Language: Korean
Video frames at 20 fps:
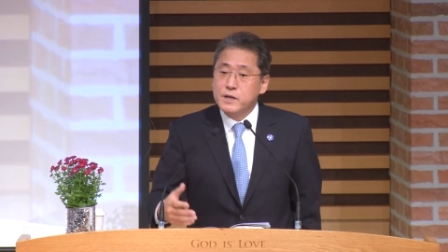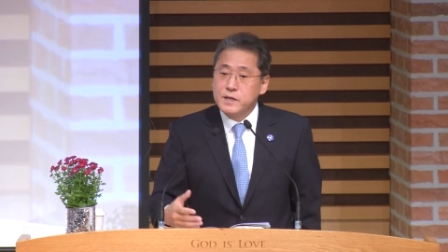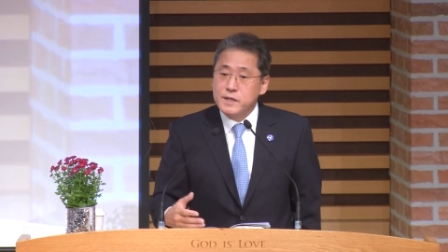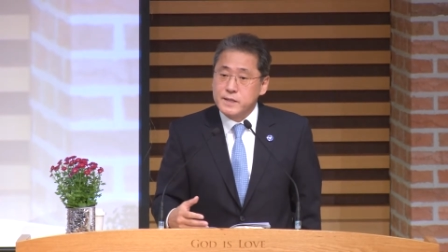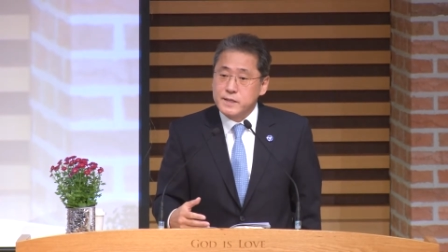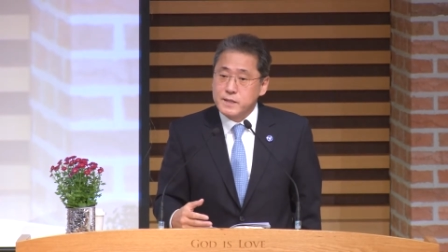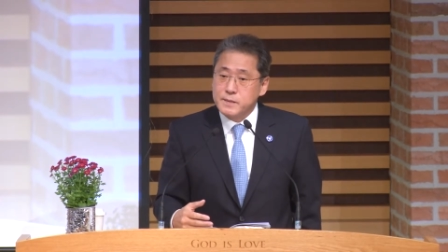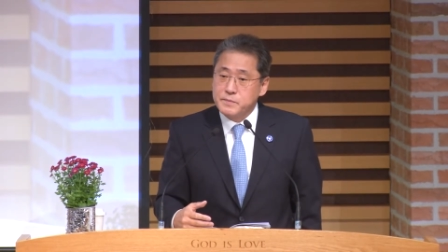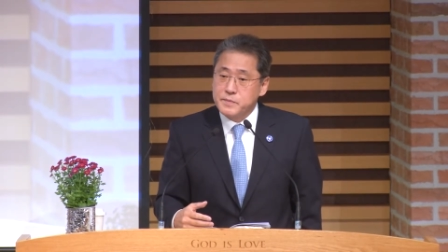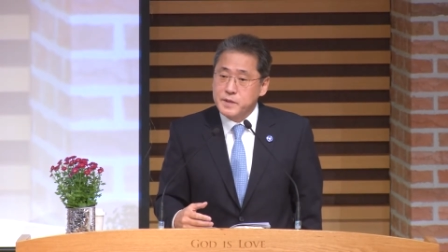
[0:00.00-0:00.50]

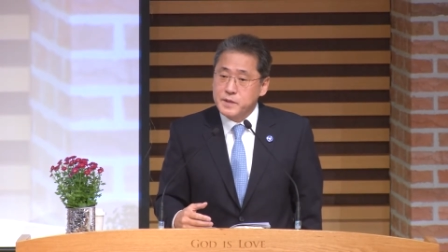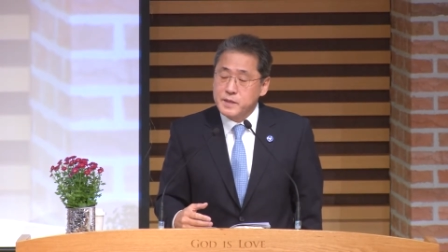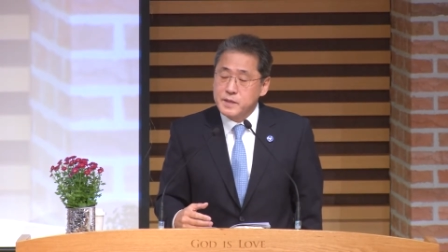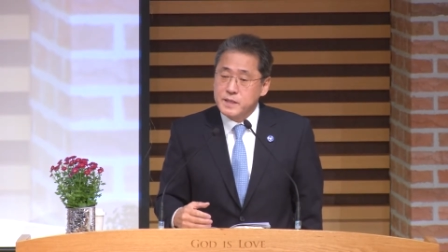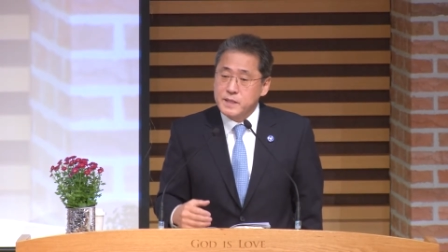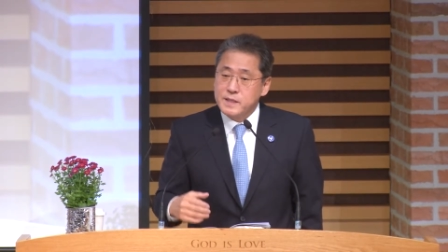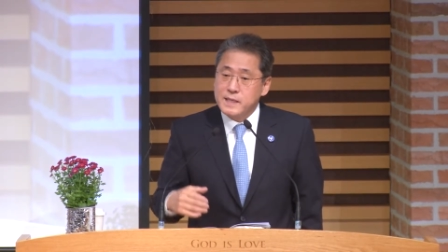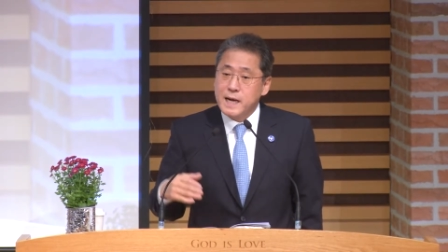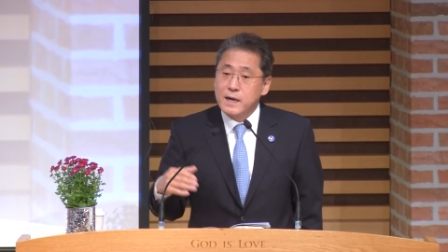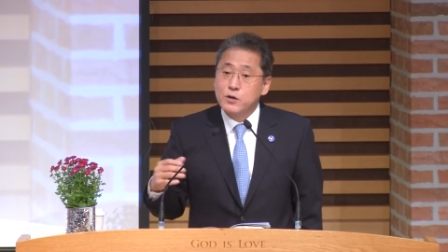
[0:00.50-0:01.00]
거있으면
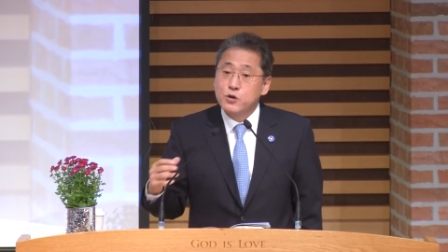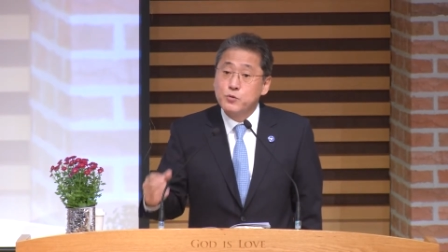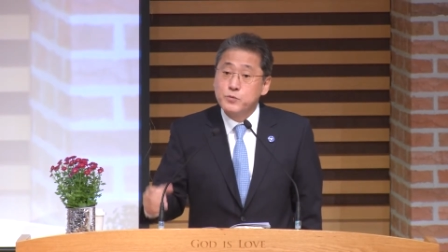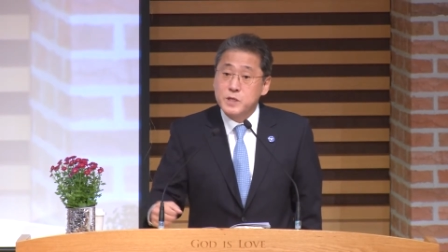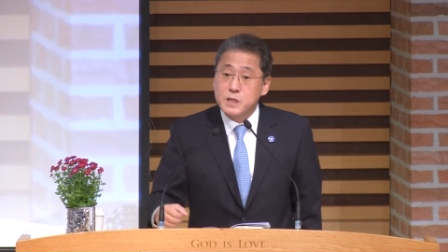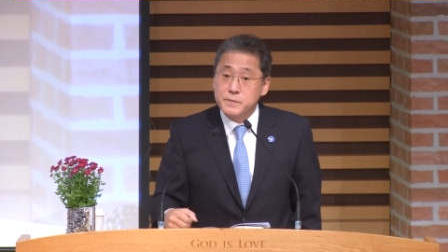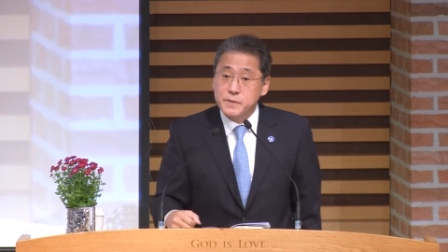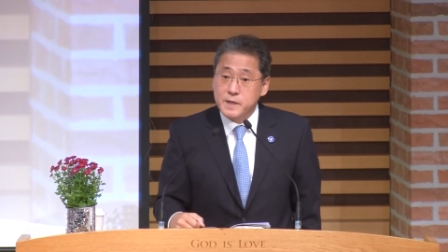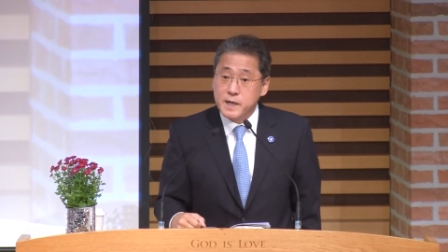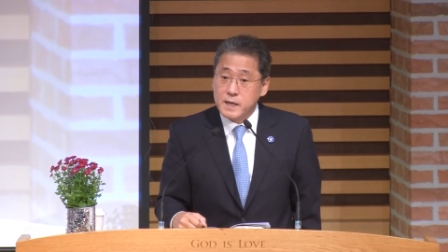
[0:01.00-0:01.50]

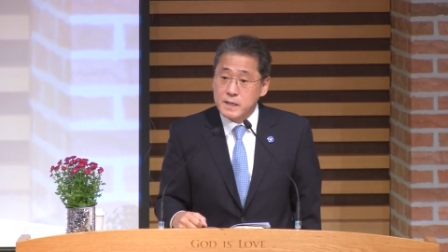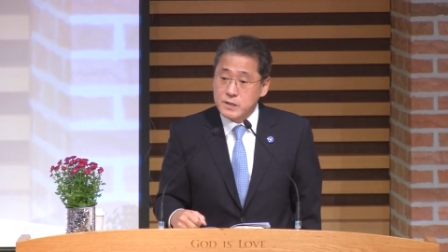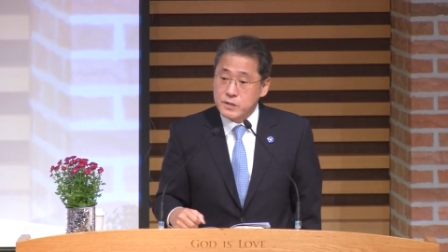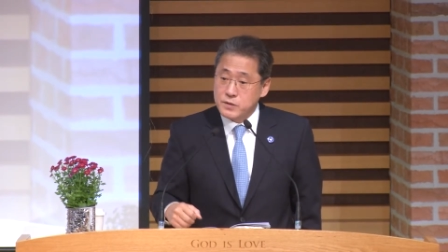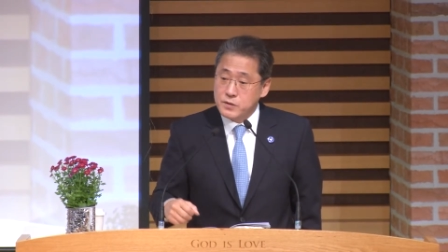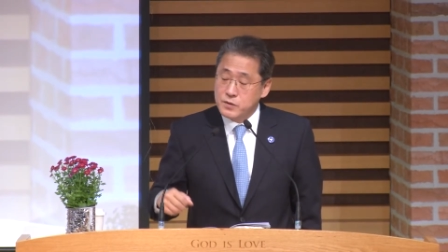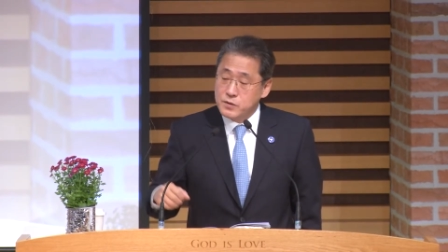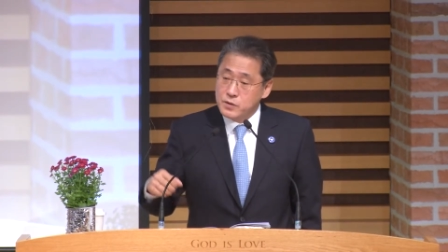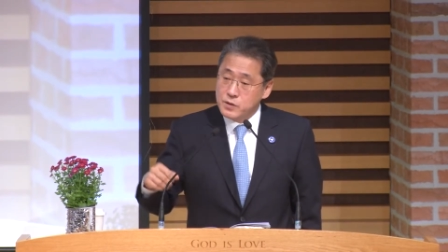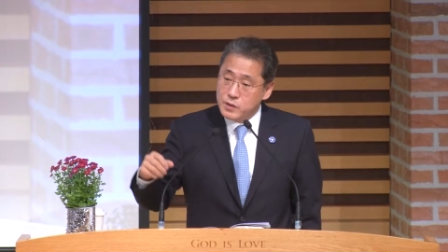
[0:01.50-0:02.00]
상놈집에
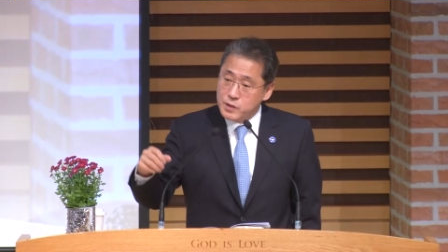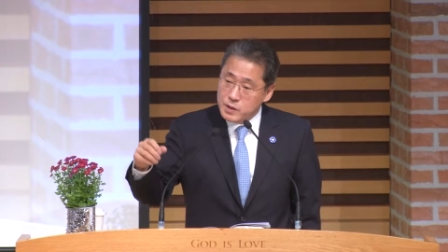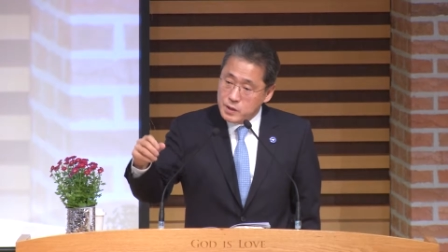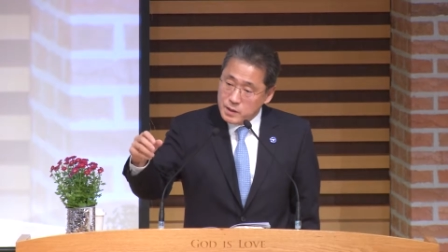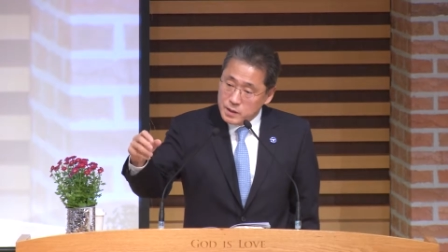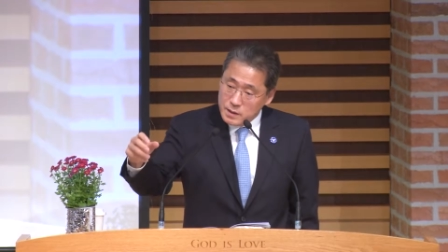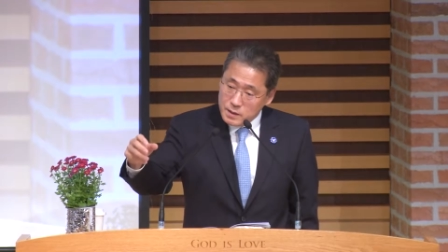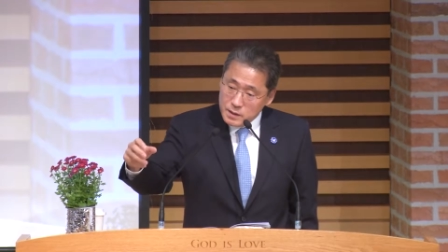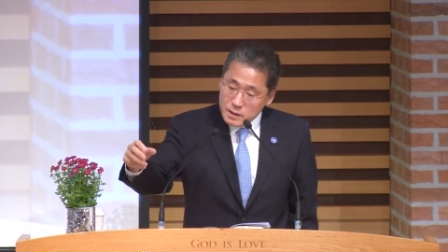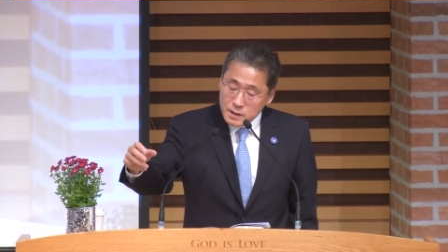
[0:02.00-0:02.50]
가서
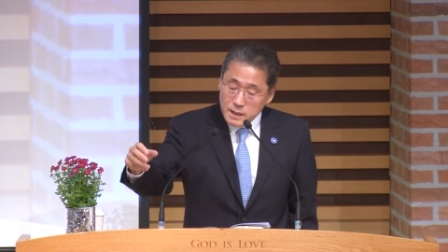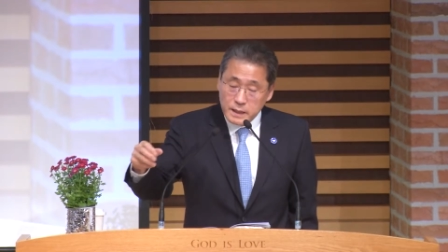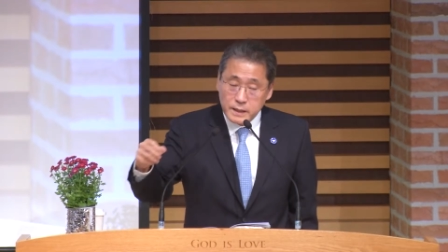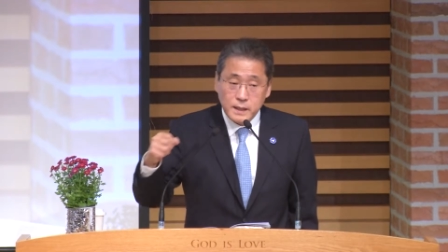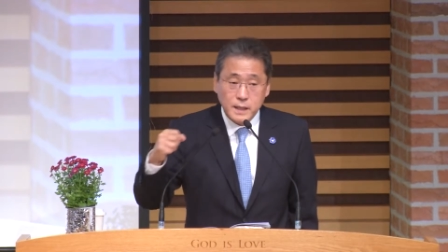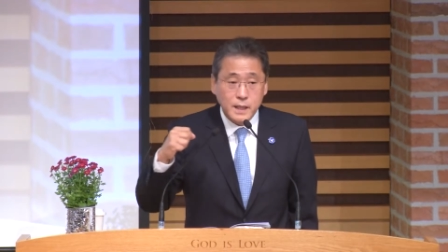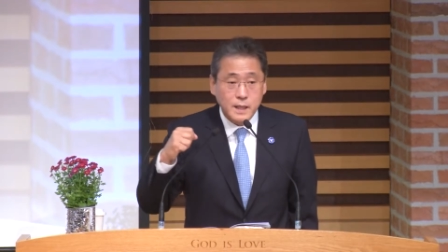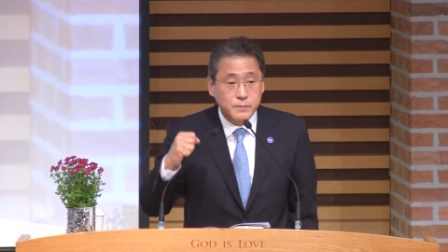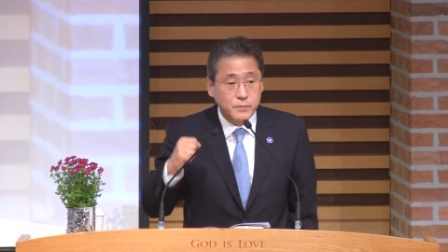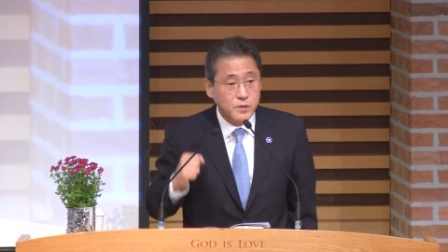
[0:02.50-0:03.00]

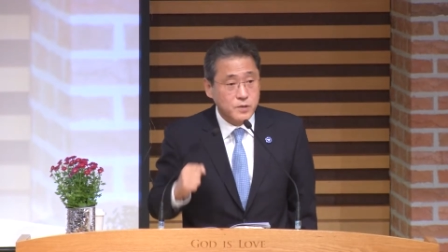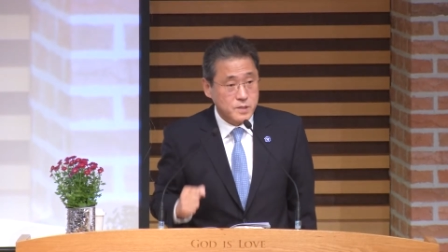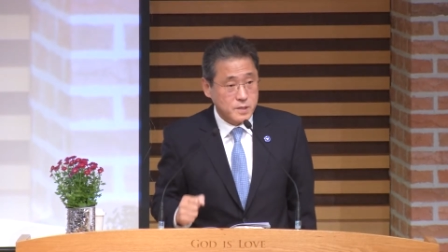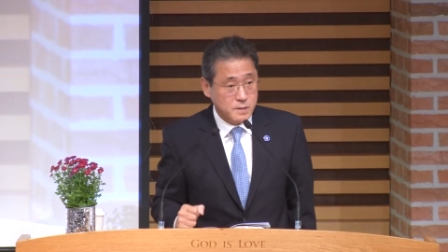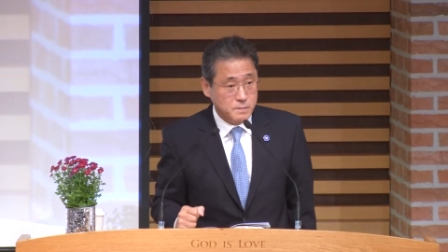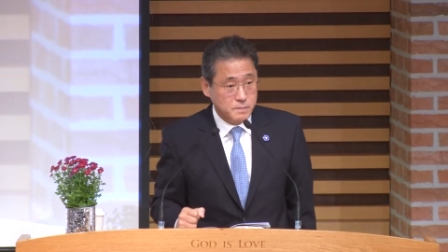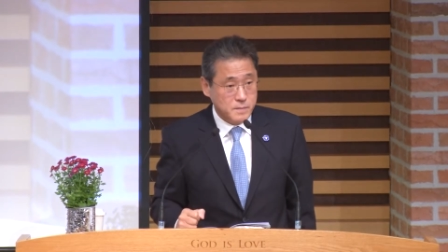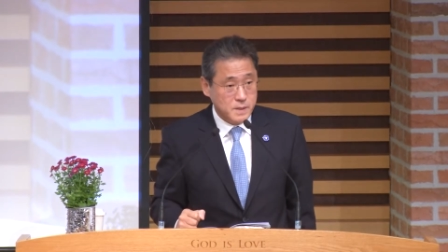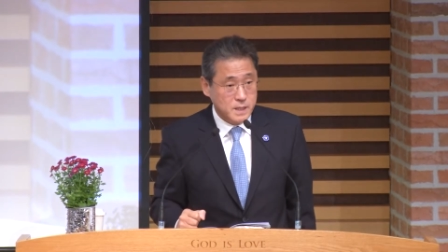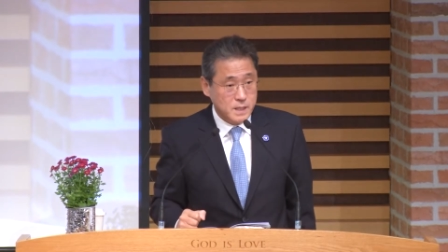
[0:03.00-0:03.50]
갖다가
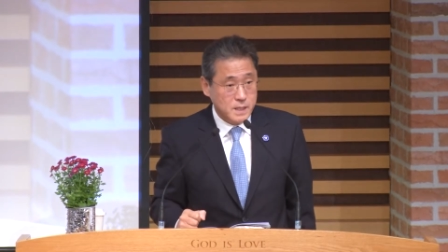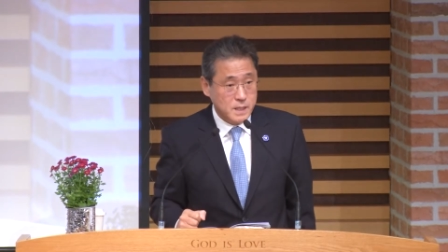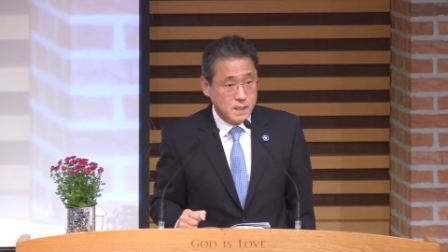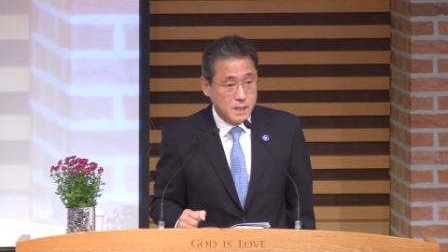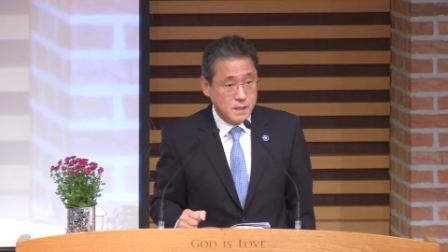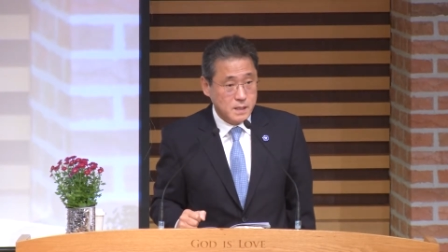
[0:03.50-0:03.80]
먹습니다.